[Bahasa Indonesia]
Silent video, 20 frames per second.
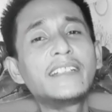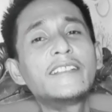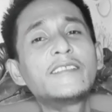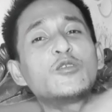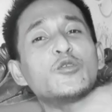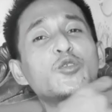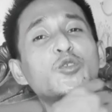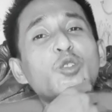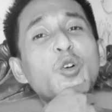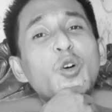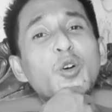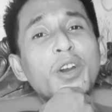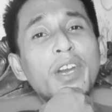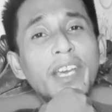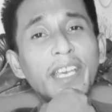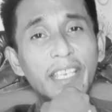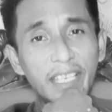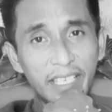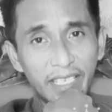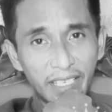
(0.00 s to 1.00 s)
itu
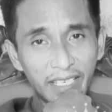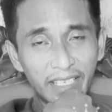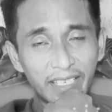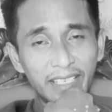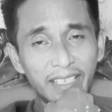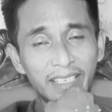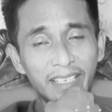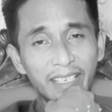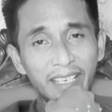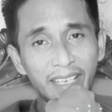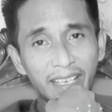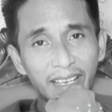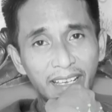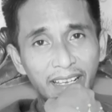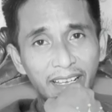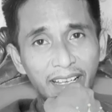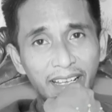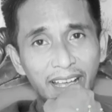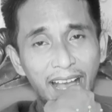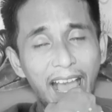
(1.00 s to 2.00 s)
sohih.
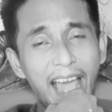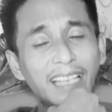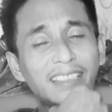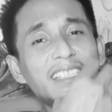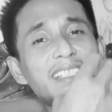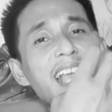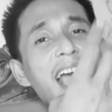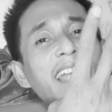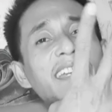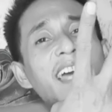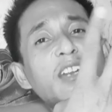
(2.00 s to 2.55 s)
Artinya